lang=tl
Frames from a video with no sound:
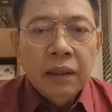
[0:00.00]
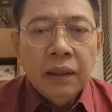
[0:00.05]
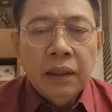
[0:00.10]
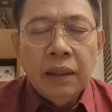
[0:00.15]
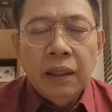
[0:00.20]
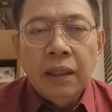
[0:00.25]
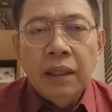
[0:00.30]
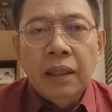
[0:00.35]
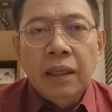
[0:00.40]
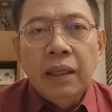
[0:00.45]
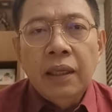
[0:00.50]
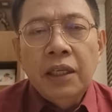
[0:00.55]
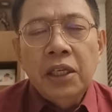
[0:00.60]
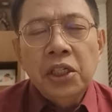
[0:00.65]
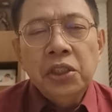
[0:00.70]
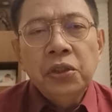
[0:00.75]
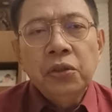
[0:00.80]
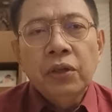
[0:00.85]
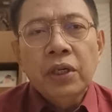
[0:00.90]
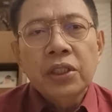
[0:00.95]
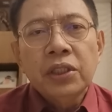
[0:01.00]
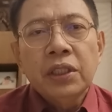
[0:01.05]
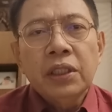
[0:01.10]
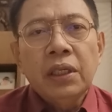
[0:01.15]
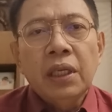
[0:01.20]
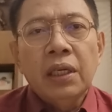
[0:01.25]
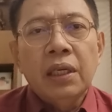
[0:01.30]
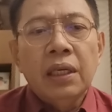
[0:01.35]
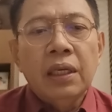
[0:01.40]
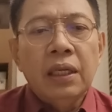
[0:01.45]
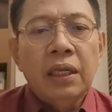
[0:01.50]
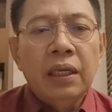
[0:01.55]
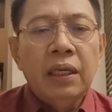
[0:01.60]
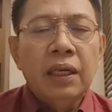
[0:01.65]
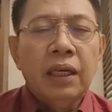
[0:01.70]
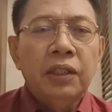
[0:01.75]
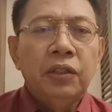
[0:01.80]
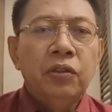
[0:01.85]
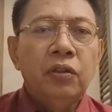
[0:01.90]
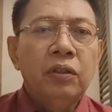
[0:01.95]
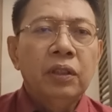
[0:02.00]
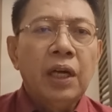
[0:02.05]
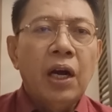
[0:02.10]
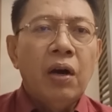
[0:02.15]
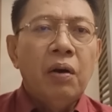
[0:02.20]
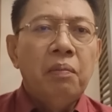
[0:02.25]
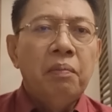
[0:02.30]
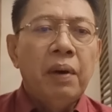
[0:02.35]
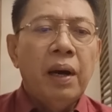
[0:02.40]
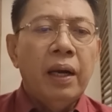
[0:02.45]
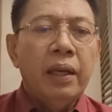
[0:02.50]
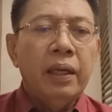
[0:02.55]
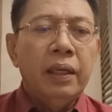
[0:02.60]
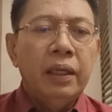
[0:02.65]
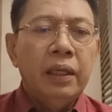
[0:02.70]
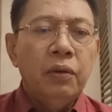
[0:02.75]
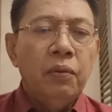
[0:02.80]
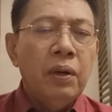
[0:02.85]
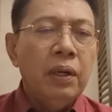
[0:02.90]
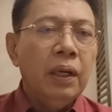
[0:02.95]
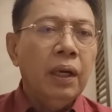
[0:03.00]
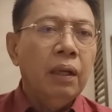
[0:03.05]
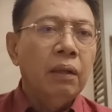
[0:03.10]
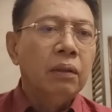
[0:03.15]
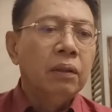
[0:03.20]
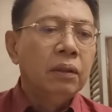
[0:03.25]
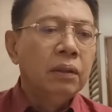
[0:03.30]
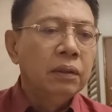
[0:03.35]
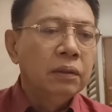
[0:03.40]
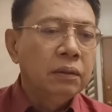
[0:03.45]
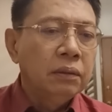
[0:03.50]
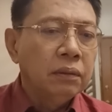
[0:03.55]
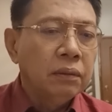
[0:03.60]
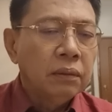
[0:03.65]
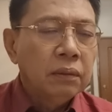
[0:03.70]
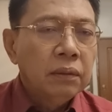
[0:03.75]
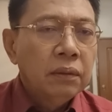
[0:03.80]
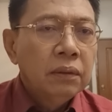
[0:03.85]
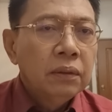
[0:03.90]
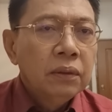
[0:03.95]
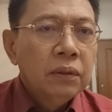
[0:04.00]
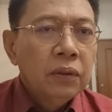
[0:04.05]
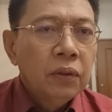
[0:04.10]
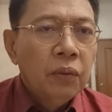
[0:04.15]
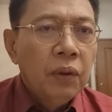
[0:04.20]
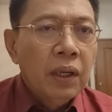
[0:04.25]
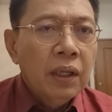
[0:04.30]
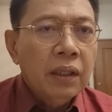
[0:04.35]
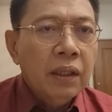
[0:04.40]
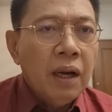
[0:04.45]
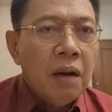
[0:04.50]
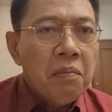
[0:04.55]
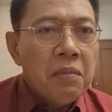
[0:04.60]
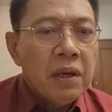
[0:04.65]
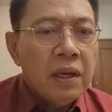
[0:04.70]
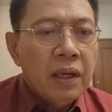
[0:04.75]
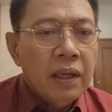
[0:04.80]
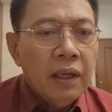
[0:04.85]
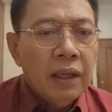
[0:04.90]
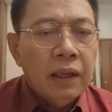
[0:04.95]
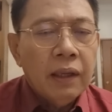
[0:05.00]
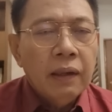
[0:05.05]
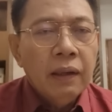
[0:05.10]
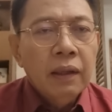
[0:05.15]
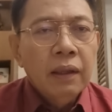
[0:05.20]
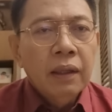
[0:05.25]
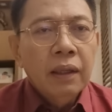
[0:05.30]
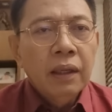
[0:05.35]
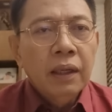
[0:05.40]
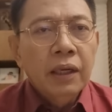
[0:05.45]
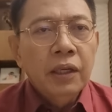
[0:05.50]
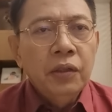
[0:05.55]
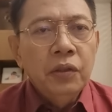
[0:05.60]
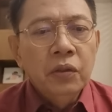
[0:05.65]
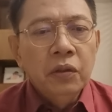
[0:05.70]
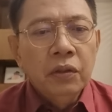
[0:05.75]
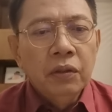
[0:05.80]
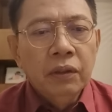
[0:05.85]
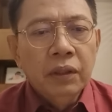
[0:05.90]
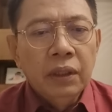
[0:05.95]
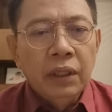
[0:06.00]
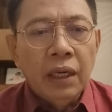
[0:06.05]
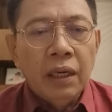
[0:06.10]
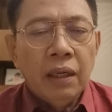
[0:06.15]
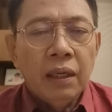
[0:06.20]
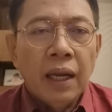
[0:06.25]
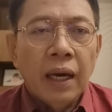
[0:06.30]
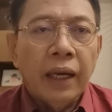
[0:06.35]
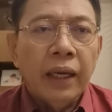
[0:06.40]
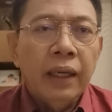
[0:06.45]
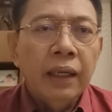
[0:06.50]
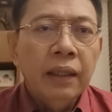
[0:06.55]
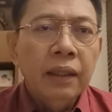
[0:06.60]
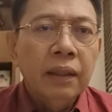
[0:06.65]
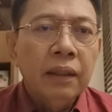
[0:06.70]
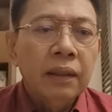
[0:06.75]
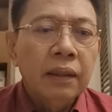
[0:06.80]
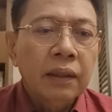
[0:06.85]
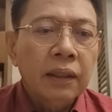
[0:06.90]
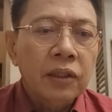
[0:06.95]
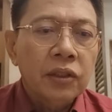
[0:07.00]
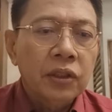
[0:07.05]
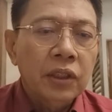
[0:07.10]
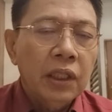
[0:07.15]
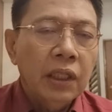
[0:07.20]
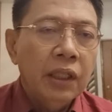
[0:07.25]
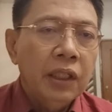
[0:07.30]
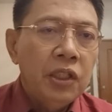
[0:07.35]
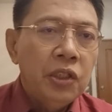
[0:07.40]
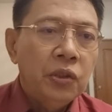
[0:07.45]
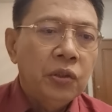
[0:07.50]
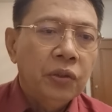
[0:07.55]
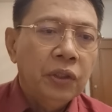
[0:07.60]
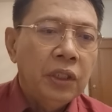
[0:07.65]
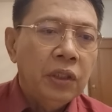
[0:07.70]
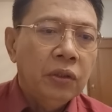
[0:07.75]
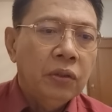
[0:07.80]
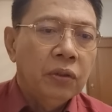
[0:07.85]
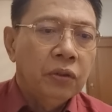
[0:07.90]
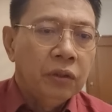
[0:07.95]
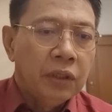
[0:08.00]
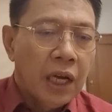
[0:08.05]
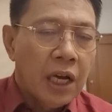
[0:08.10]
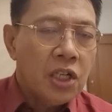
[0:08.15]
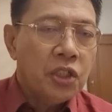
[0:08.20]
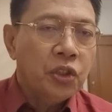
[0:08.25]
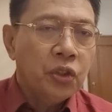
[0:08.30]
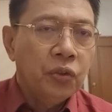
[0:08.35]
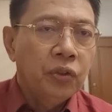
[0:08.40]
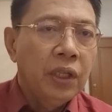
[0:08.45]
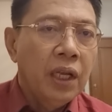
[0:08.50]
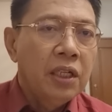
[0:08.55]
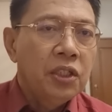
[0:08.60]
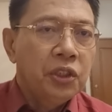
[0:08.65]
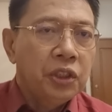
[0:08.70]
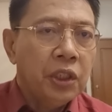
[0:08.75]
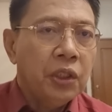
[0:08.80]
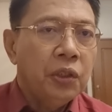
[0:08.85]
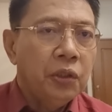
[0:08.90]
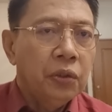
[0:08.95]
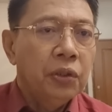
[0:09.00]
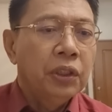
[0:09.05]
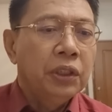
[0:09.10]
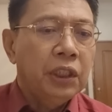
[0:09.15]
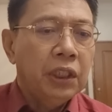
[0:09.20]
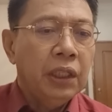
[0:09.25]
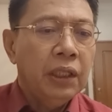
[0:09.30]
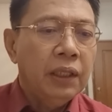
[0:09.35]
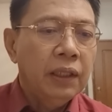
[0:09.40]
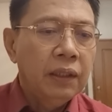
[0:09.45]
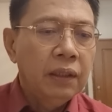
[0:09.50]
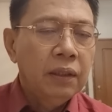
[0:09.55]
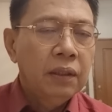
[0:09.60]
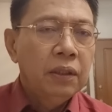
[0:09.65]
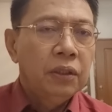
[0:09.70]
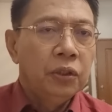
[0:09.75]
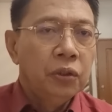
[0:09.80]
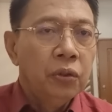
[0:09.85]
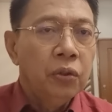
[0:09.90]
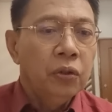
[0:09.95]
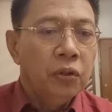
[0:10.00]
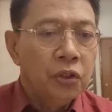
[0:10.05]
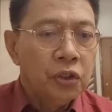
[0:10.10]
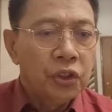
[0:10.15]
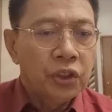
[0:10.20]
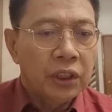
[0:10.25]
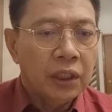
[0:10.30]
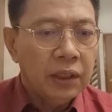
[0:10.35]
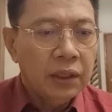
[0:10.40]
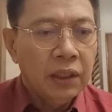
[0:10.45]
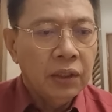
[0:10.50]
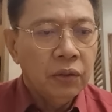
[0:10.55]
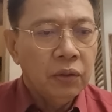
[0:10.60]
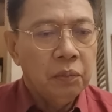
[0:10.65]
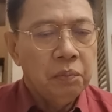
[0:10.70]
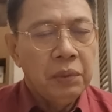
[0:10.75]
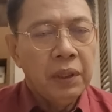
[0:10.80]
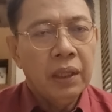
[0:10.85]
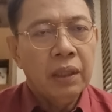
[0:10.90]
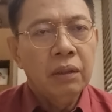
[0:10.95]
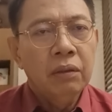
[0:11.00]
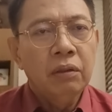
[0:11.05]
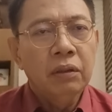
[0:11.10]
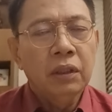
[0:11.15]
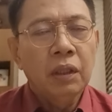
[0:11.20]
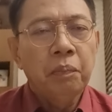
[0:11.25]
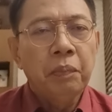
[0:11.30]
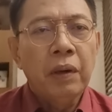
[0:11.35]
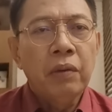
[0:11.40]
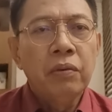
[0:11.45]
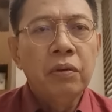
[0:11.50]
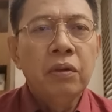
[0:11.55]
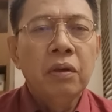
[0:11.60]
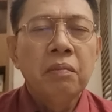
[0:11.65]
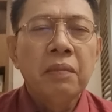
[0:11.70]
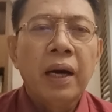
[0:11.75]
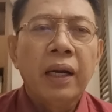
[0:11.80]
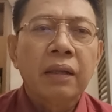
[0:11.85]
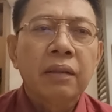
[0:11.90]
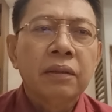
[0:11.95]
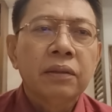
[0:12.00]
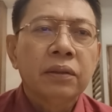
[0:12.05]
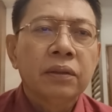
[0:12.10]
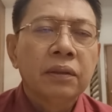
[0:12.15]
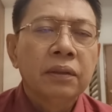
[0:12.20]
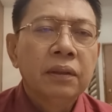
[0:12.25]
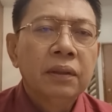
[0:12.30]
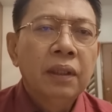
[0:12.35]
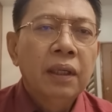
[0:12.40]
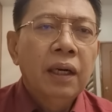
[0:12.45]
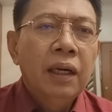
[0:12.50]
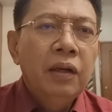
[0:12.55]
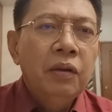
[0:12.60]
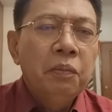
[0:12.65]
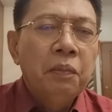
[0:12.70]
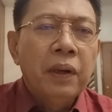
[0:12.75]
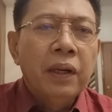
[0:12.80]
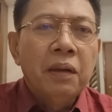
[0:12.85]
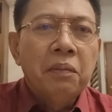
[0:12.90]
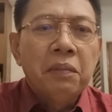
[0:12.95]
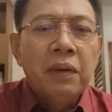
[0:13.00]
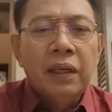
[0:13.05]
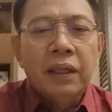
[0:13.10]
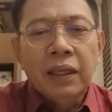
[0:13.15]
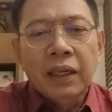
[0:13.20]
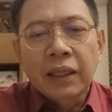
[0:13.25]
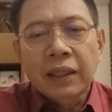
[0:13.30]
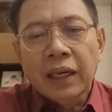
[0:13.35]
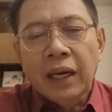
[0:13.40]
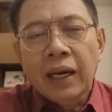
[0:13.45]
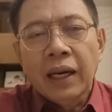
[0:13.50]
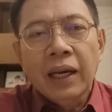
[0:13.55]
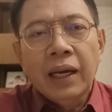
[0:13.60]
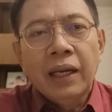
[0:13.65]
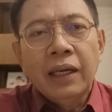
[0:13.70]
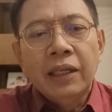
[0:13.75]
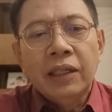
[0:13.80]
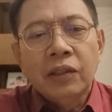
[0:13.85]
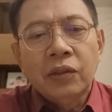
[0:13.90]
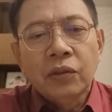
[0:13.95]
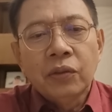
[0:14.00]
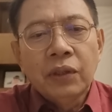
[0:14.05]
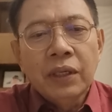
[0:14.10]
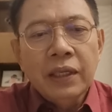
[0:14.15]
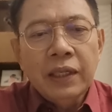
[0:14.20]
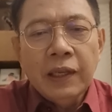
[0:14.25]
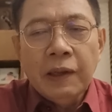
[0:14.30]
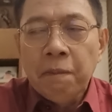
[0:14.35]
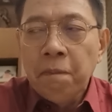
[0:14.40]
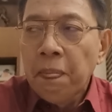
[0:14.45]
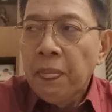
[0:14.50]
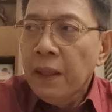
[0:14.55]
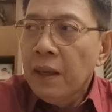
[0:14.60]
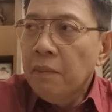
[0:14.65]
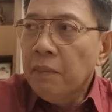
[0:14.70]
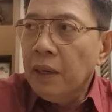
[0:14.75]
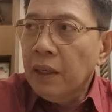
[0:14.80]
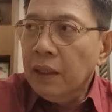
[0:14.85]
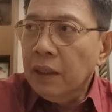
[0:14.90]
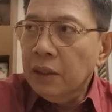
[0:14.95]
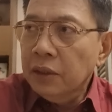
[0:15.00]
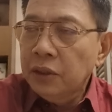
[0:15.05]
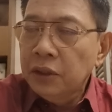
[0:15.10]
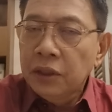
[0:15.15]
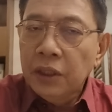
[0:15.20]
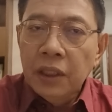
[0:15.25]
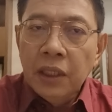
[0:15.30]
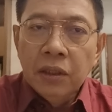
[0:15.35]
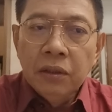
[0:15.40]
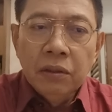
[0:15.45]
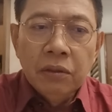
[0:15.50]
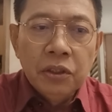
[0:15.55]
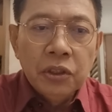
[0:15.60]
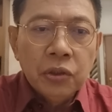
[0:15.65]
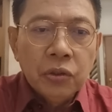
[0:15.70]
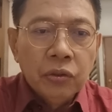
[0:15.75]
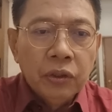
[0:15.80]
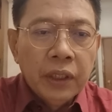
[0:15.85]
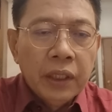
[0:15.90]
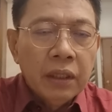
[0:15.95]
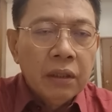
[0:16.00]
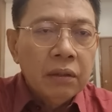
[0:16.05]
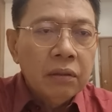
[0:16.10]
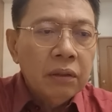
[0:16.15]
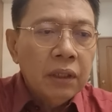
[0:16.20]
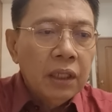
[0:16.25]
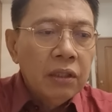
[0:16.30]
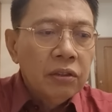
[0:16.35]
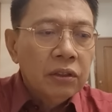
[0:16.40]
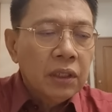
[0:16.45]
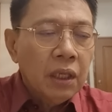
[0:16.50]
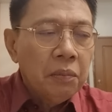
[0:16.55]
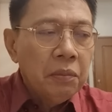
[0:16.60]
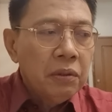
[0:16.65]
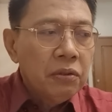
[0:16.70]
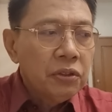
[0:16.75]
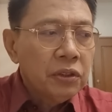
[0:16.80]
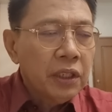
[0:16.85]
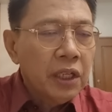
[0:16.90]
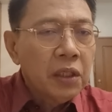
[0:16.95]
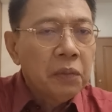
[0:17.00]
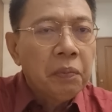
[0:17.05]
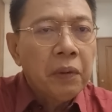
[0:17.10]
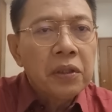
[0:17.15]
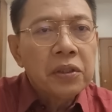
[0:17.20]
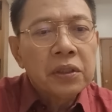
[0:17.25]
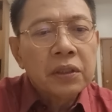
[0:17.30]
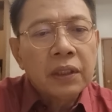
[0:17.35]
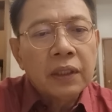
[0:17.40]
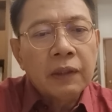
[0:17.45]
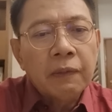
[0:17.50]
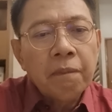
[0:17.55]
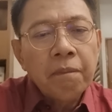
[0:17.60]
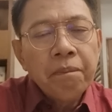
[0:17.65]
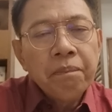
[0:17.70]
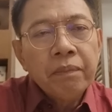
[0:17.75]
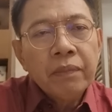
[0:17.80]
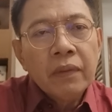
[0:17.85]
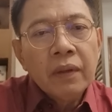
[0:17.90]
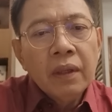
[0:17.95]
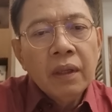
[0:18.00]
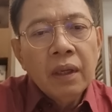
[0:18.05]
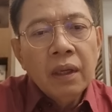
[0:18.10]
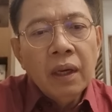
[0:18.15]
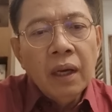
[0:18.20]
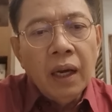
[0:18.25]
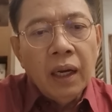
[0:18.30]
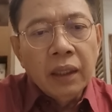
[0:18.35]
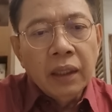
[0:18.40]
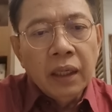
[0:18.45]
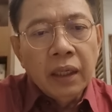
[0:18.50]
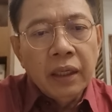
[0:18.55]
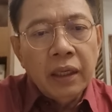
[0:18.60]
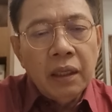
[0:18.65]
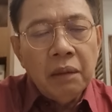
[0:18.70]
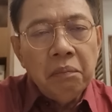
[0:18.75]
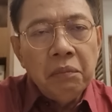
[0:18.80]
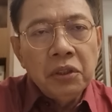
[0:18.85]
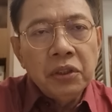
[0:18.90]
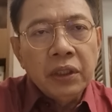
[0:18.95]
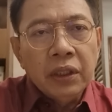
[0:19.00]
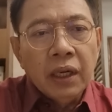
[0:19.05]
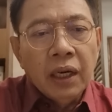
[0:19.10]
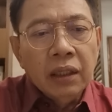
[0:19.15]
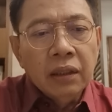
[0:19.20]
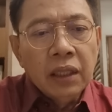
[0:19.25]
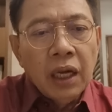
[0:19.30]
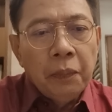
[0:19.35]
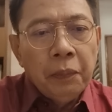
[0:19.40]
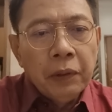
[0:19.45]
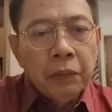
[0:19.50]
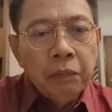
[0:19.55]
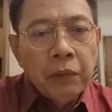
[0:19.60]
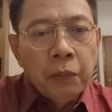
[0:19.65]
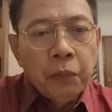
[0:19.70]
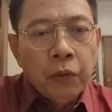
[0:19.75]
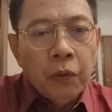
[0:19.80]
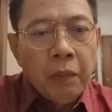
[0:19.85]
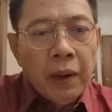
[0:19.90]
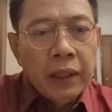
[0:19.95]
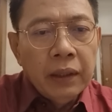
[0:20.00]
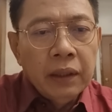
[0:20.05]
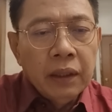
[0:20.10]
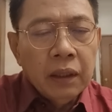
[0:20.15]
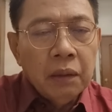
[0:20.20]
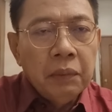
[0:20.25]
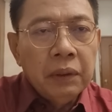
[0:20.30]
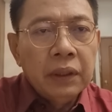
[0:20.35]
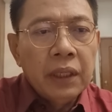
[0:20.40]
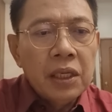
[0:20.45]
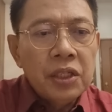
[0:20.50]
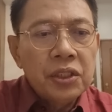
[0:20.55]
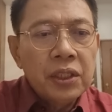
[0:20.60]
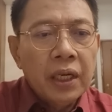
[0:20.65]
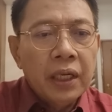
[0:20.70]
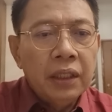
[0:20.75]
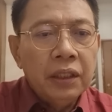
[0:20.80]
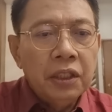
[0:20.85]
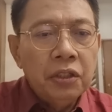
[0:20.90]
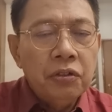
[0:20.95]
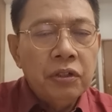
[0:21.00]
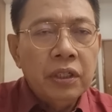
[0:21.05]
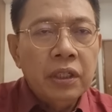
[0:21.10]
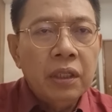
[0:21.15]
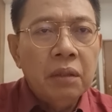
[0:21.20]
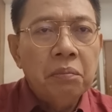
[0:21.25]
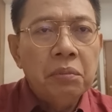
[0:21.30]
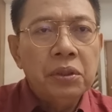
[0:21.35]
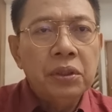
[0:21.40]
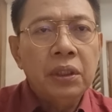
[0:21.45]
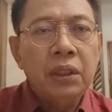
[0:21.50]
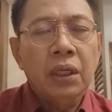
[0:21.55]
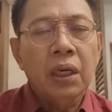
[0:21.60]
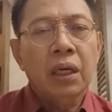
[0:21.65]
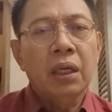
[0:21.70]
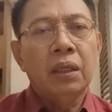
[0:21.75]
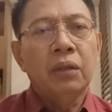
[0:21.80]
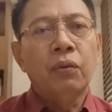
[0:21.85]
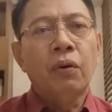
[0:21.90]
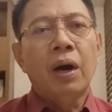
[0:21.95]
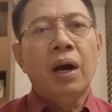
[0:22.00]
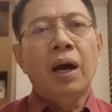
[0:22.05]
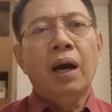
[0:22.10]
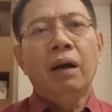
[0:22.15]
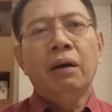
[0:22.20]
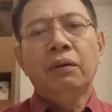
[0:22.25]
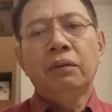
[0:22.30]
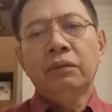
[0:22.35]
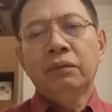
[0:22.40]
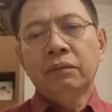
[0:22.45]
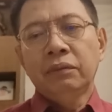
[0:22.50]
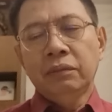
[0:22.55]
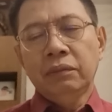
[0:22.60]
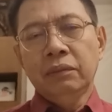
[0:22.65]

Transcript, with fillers: Inililihis nyo kasi, nililin lang nyo ang taong bayan. Eh, huwag ganon. Huwag kami ang inyong linlangin. Kasi ang issue rito, national security, yung concern ng gobyerno at ni Pangulong Marcos. Ano ba naman nagkakalituhan eh? Para kasi Senador Escudero, anong sabi ng Senate President? Ang nag iimbestigahan dapat mag-provide ng ebidensya, hindi yung iniimbestigahan. Wow!